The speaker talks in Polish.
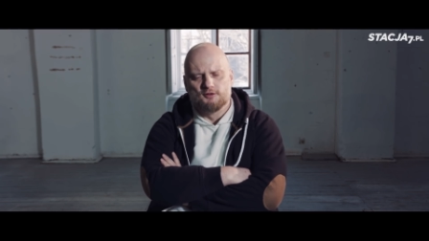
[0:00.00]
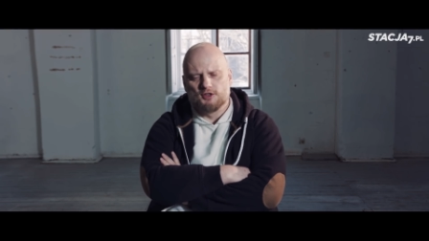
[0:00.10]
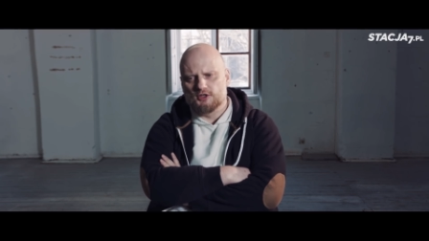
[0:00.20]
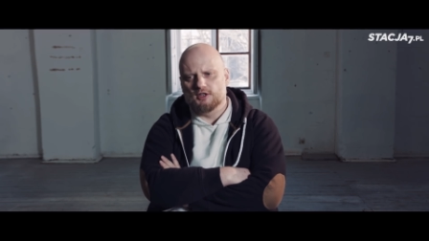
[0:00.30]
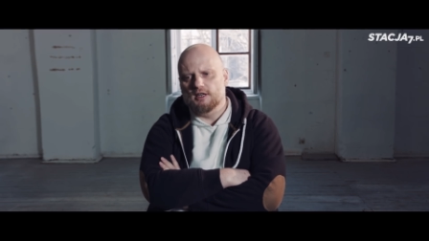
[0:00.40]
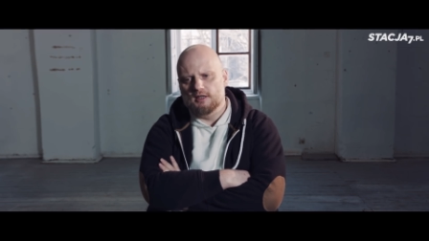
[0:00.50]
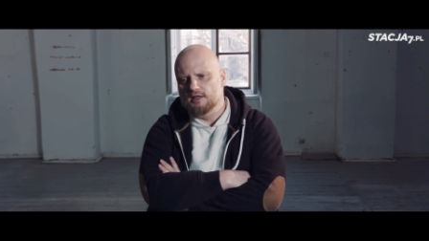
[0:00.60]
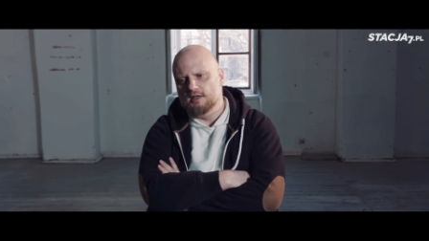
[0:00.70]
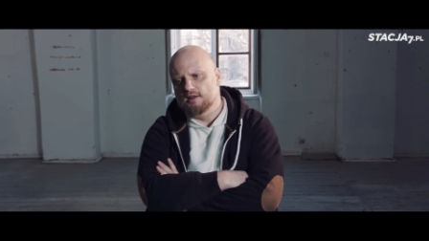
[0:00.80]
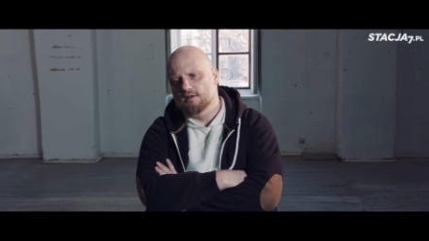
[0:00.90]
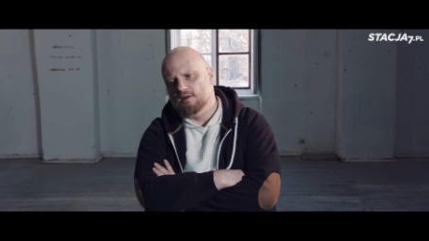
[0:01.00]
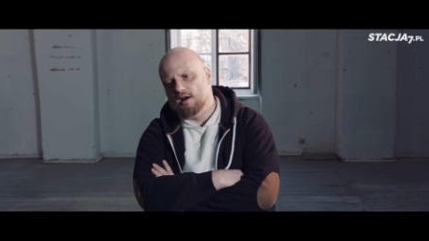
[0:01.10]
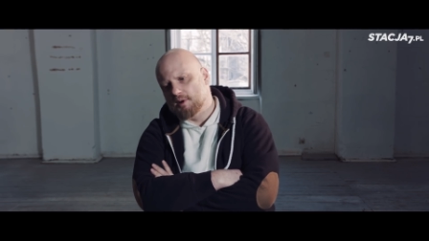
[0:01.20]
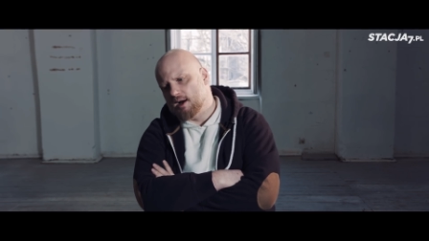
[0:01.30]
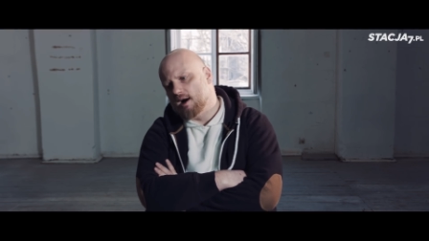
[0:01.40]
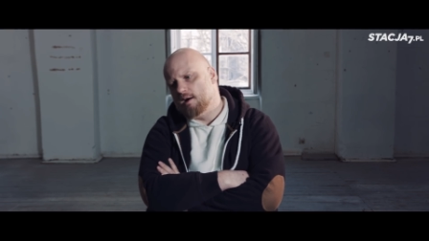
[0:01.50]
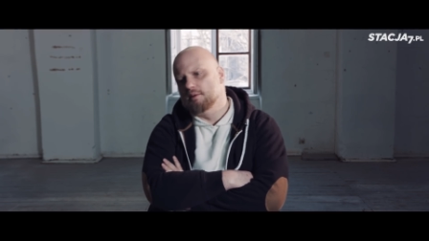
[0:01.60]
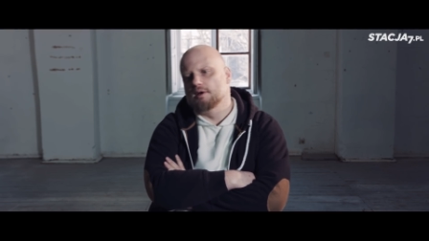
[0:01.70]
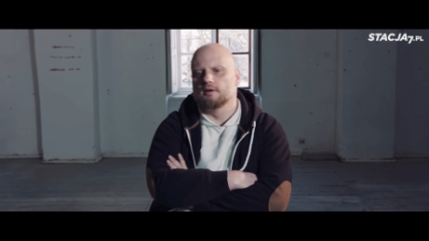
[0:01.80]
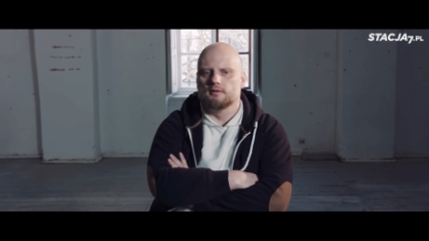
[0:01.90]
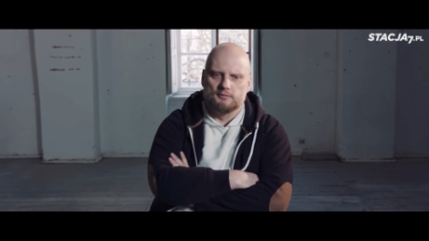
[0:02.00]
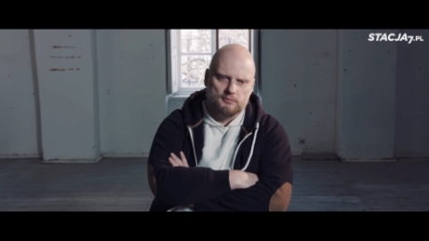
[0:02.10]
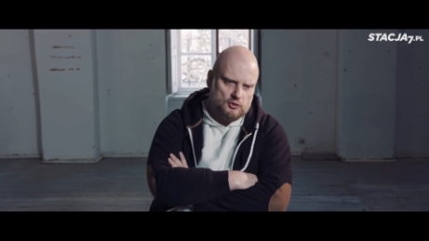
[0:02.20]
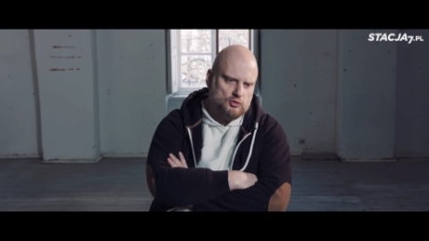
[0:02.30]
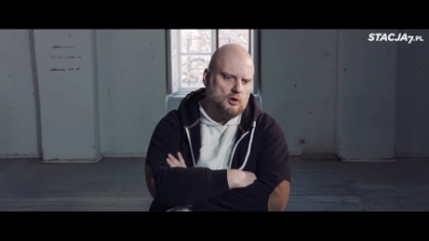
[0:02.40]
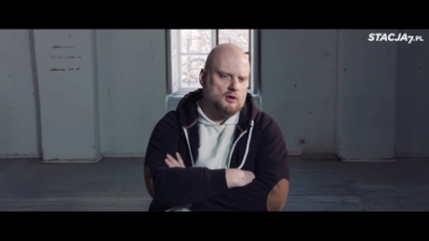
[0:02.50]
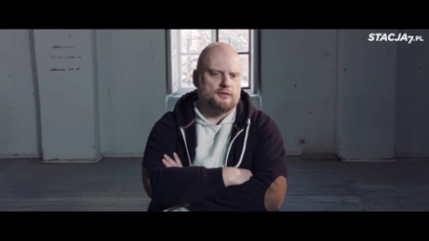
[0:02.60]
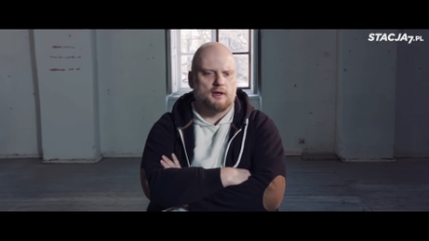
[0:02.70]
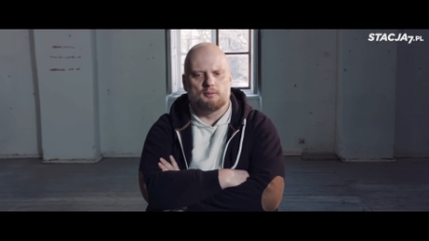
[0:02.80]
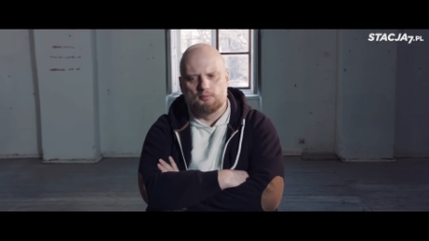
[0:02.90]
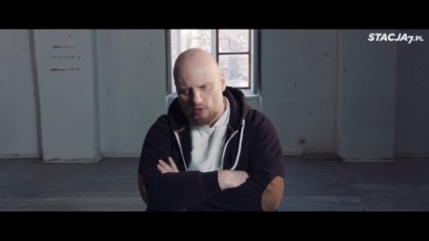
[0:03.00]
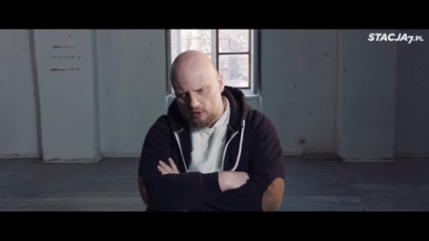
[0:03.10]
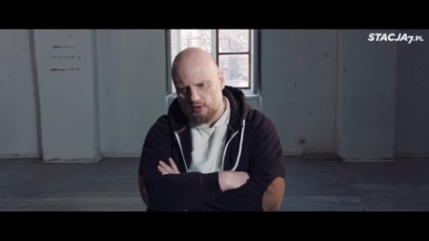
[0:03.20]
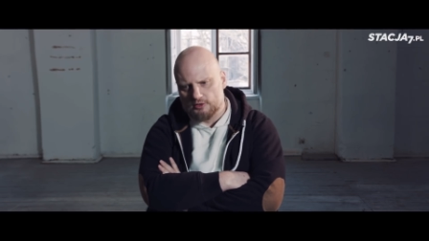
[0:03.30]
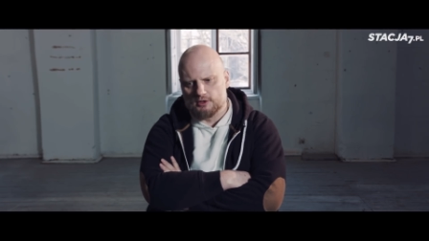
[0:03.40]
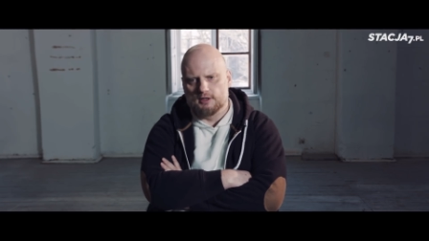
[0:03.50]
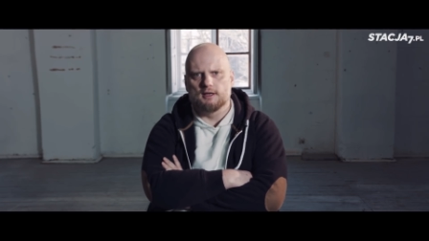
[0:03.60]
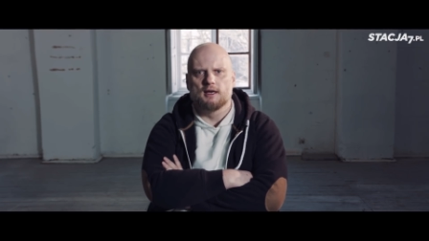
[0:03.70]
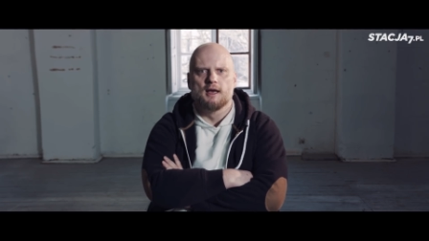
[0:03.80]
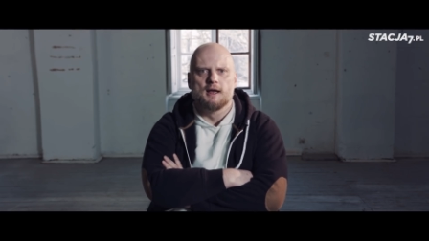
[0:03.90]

Wszyscy inni, Abrahamy, królowie, prorocy,